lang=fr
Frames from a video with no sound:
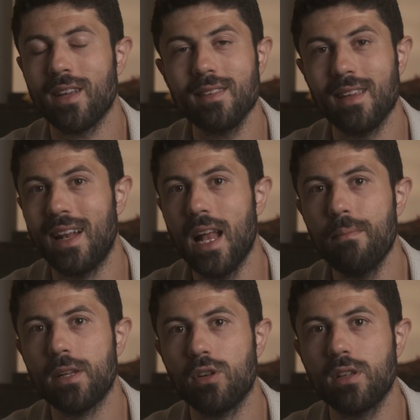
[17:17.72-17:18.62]
ça, c'est la
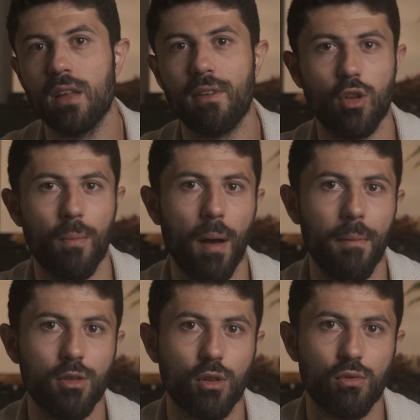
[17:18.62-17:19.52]
méthode qui va te
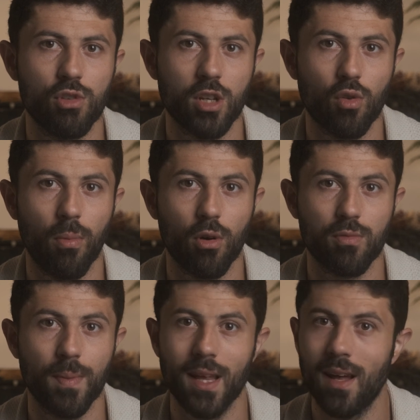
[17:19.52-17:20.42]
permettre de toucher ton
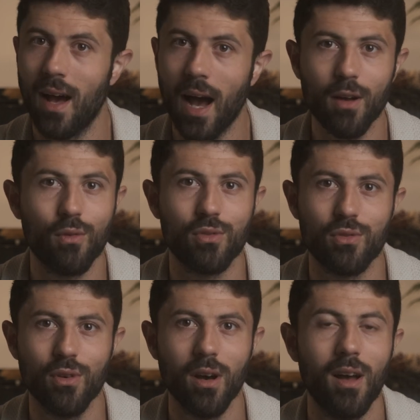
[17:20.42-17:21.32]
prospect à coup
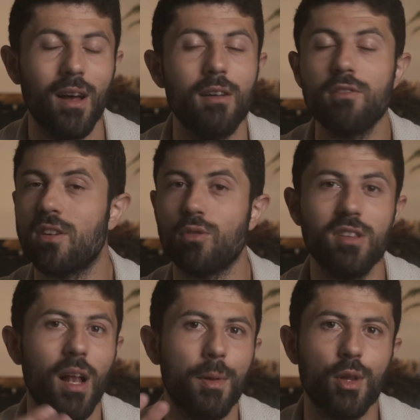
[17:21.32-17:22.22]
sûr c'est
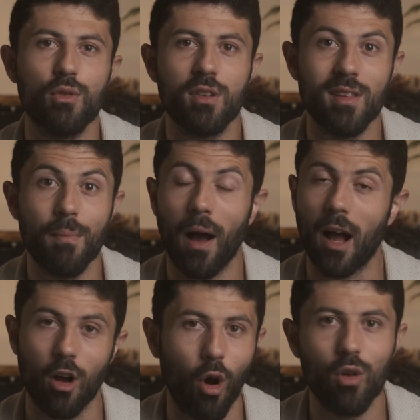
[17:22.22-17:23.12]
aussi la méthode utilisée par un
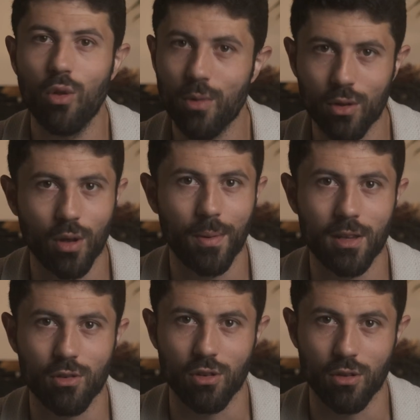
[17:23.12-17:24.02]
grand nombre
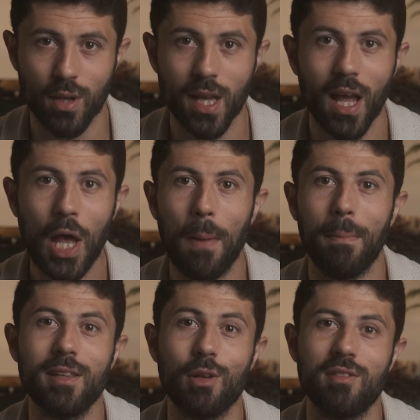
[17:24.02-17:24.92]
d'entreprises aujourd'hui,
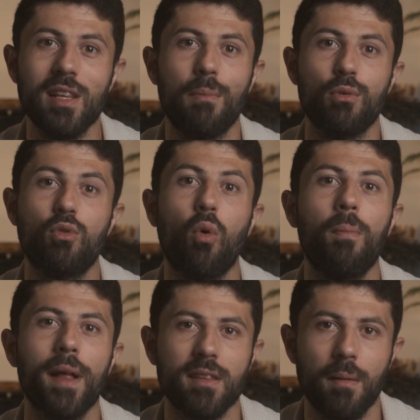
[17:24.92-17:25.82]
mais c'est aussi la plus
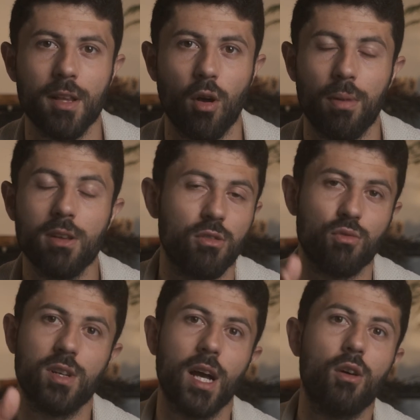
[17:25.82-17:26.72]
complexe à mettre en place, en tout
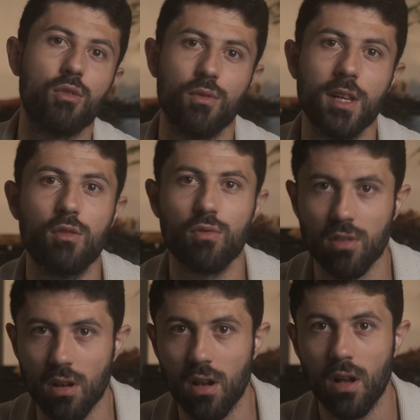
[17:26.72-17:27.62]
cas quand on est tout seul.